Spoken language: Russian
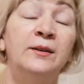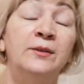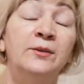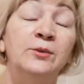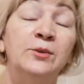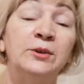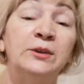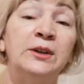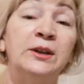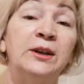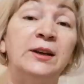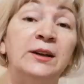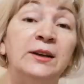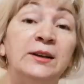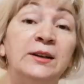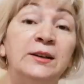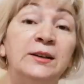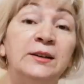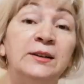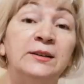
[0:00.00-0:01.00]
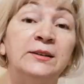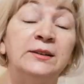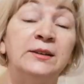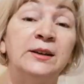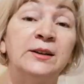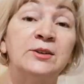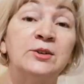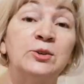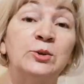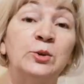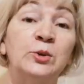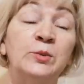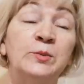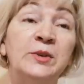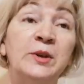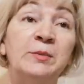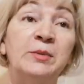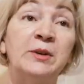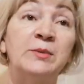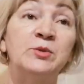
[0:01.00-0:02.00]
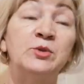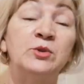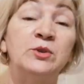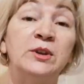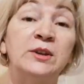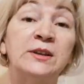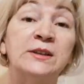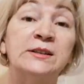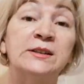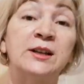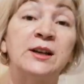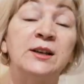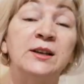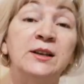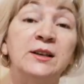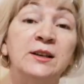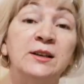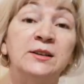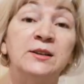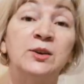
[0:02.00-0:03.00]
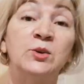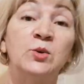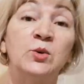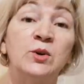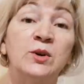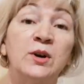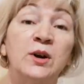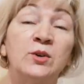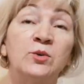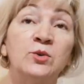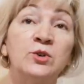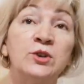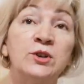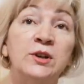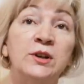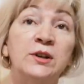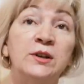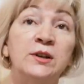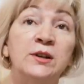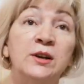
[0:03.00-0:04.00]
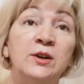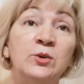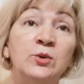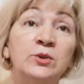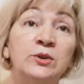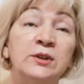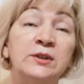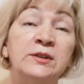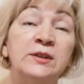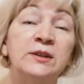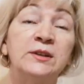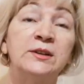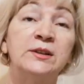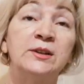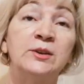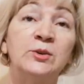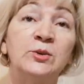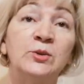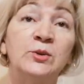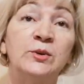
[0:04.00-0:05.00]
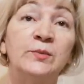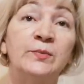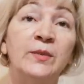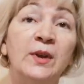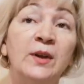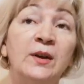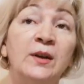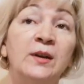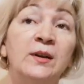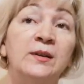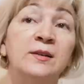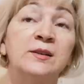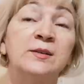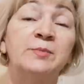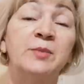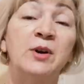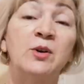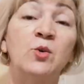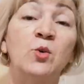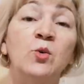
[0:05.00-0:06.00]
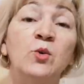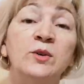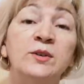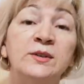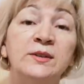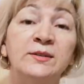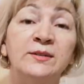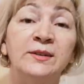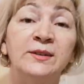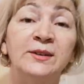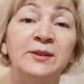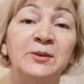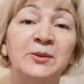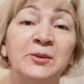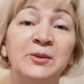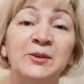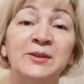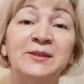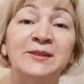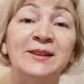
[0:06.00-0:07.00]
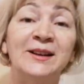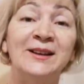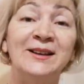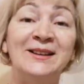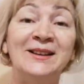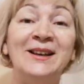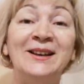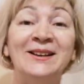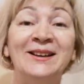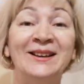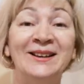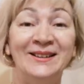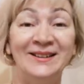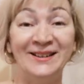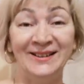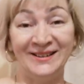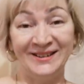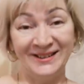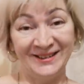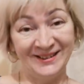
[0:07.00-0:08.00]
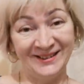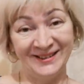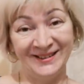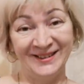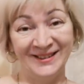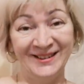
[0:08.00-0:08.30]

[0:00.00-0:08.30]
Вот. Так что у меня прям сегодня настроение такое хорошее и какое-то, знаете, такое спокойствие такое, знаете.